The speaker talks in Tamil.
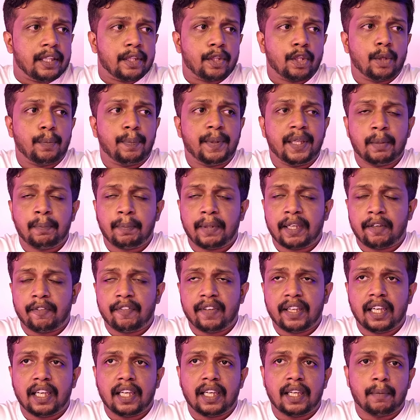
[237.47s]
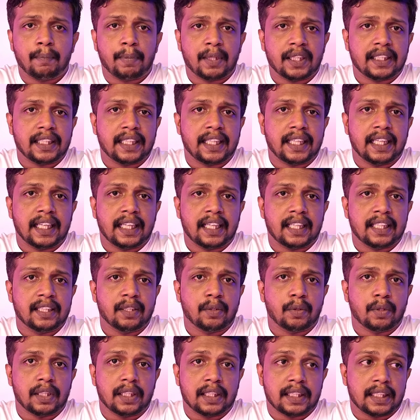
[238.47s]
யூரோப்பியன் பர்டா
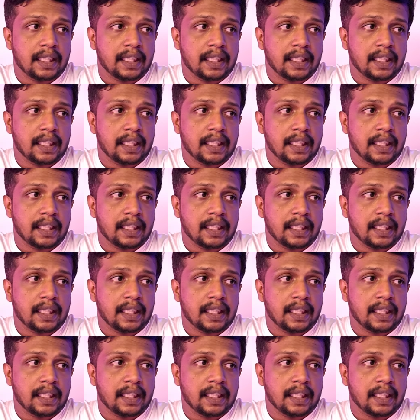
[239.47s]
பத்திரிகையானது ஒரு